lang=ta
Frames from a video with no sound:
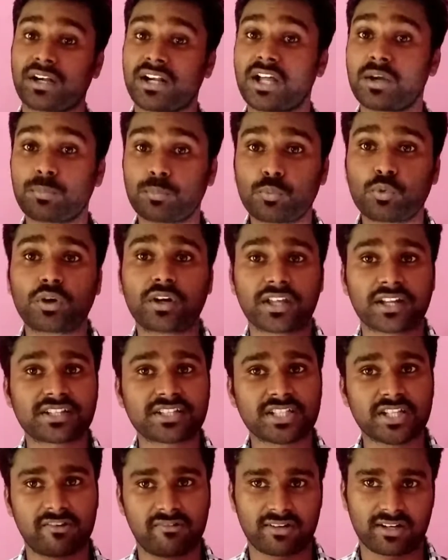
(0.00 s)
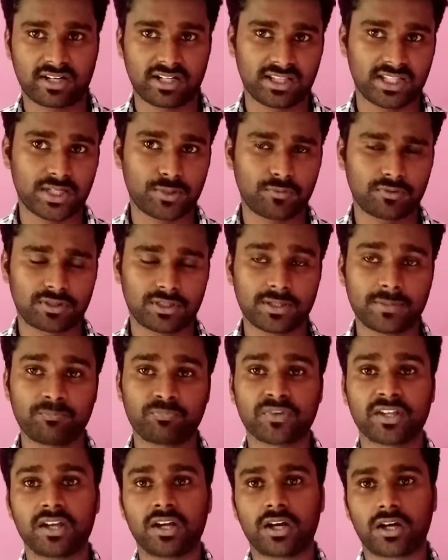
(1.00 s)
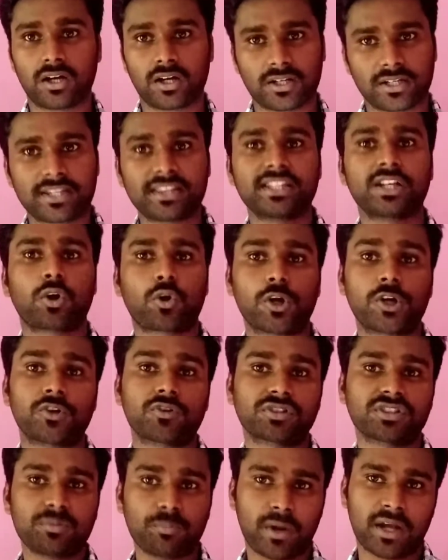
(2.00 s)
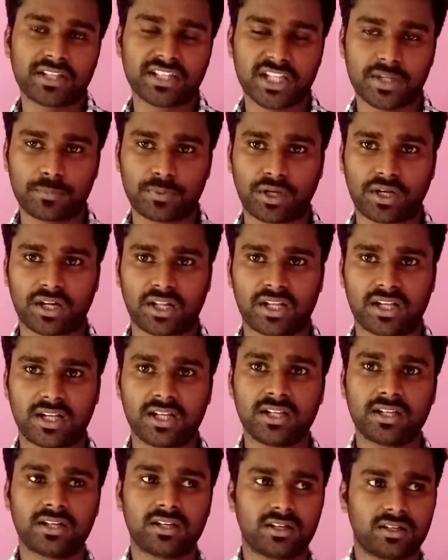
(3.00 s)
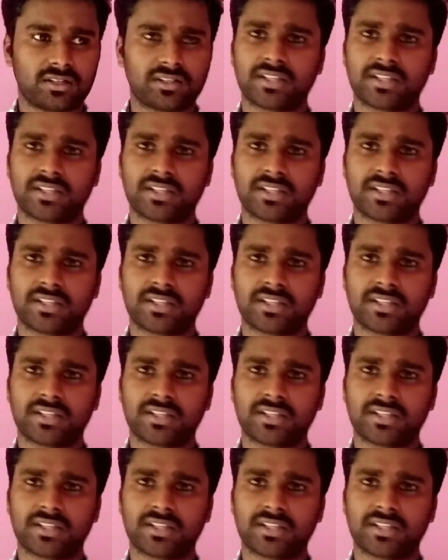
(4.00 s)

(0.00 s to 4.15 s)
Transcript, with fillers: பிரணாப் முகர்ஜி அவர்கள் தான் வந்து இந்த கொரோனா வந்து பாதிக்கப்பட்டிருக்காங்க